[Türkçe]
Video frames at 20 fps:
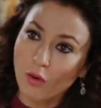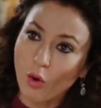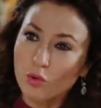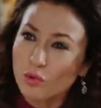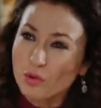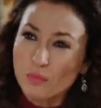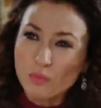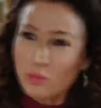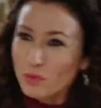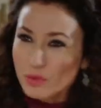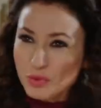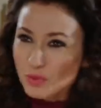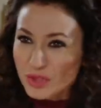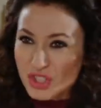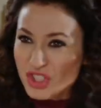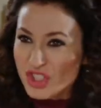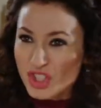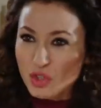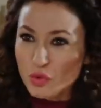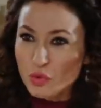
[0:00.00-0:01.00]
Onun bütün
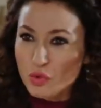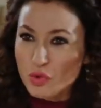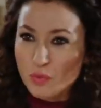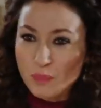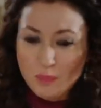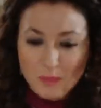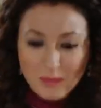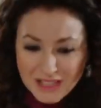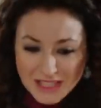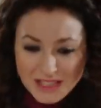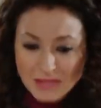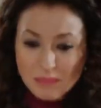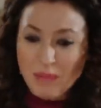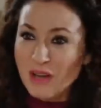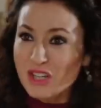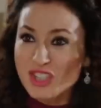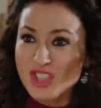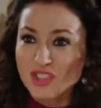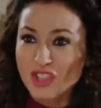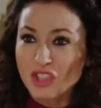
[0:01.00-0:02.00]
işi gücü yiğidin
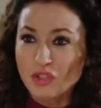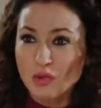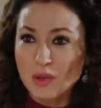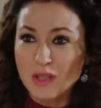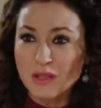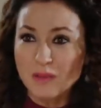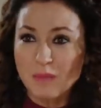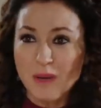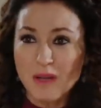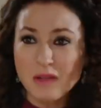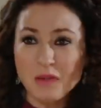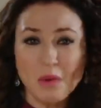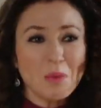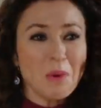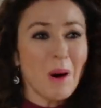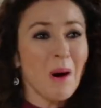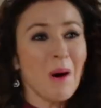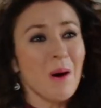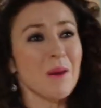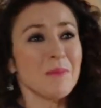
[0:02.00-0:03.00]
peşinde dolanıp
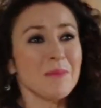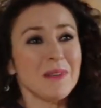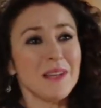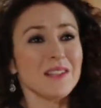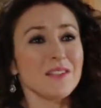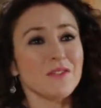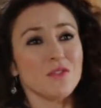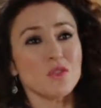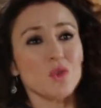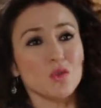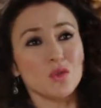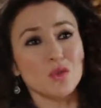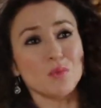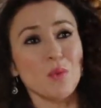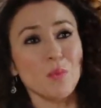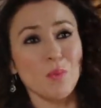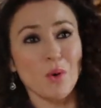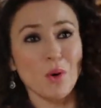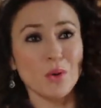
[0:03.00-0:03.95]
yok hamilelik vücudumu